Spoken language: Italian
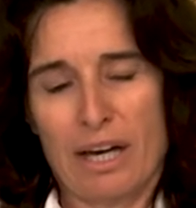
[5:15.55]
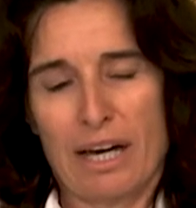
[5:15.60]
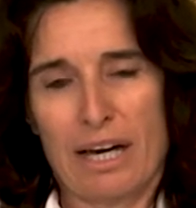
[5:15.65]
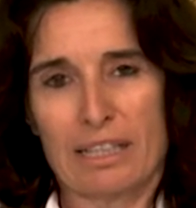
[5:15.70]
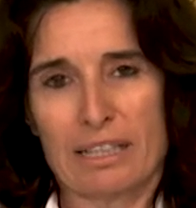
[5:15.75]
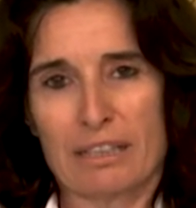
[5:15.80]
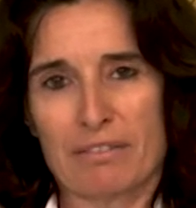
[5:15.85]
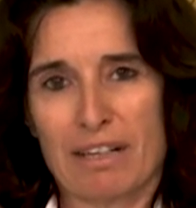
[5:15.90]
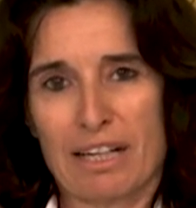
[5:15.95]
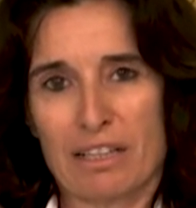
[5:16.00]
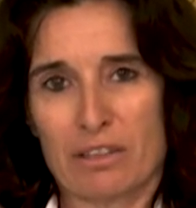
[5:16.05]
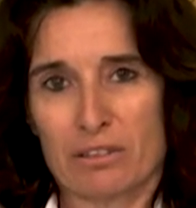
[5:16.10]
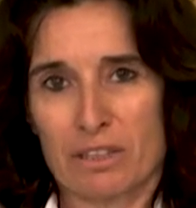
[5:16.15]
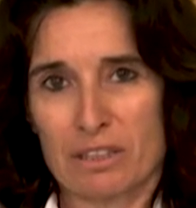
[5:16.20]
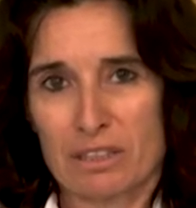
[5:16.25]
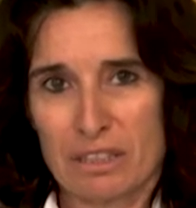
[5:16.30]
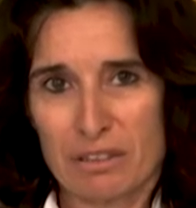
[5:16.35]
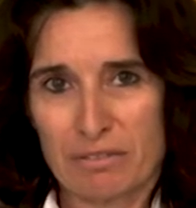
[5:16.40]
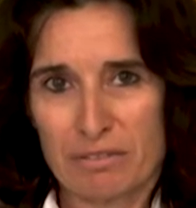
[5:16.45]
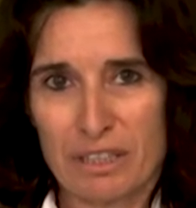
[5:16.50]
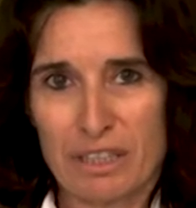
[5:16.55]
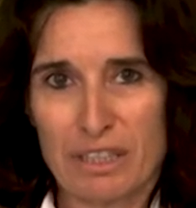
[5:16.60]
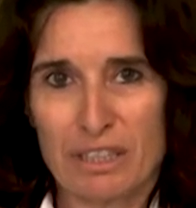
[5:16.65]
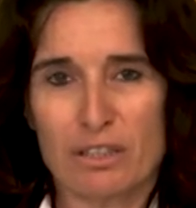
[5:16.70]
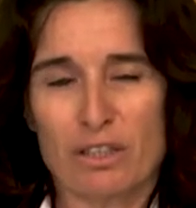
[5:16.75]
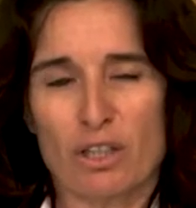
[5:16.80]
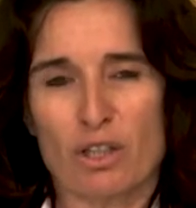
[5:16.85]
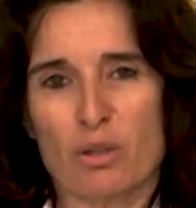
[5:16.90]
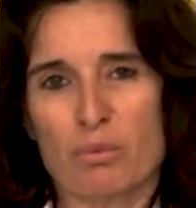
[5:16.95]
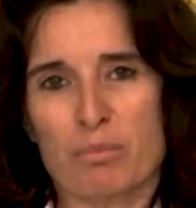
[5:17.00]
Arrivarono a
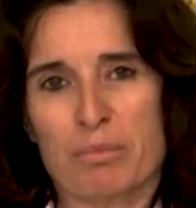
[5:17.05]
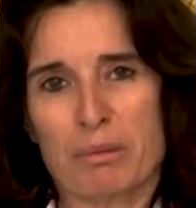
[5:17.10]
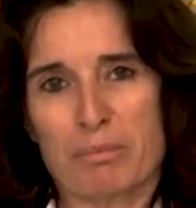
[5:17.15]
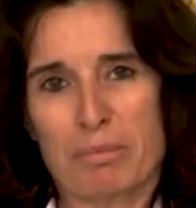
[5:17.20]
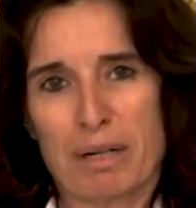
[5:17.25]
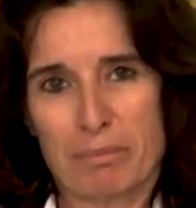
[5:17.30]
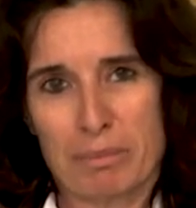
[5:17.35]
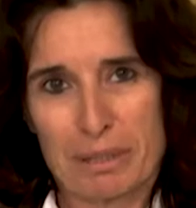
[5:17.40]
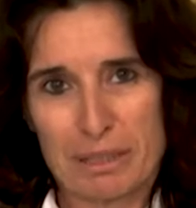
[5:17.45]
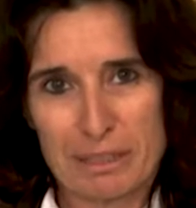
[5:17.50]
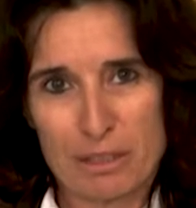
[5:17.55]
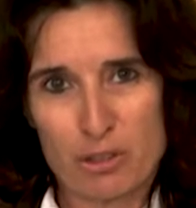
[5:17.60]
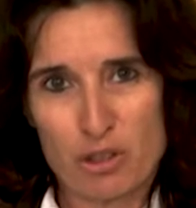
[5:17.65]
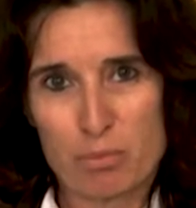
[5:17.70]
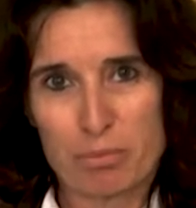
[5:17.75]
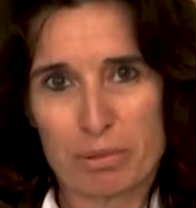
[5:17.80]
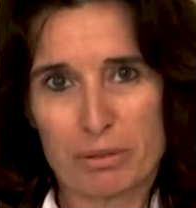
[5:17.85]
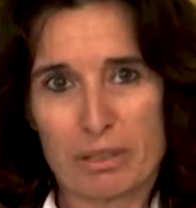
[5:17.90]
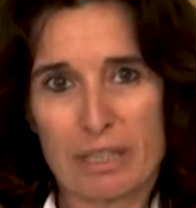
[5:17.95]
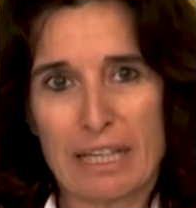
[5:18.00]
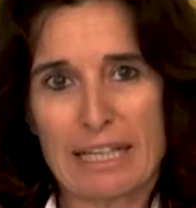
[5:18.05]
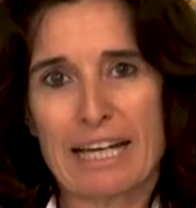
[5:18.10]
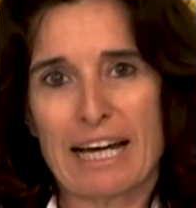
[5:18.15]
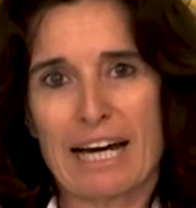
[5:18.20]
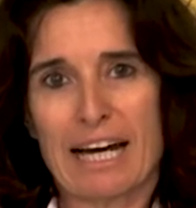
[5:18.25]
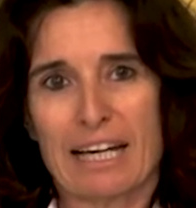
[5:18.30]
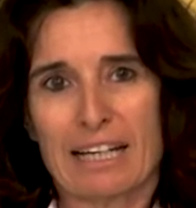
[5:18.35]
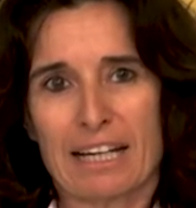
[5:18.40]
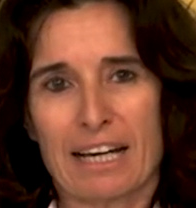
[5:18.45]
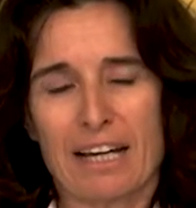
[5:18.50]
Treviglio, papà partecipò alla
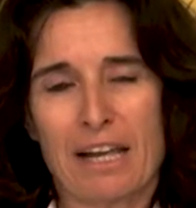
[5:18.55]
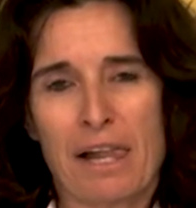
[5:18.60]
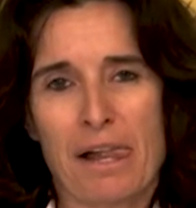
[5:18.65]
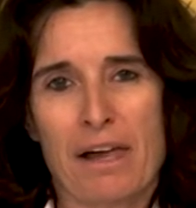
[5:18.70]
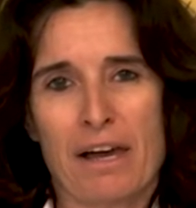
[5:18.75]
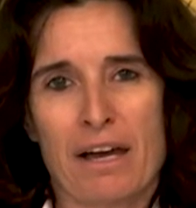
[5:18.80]
gara,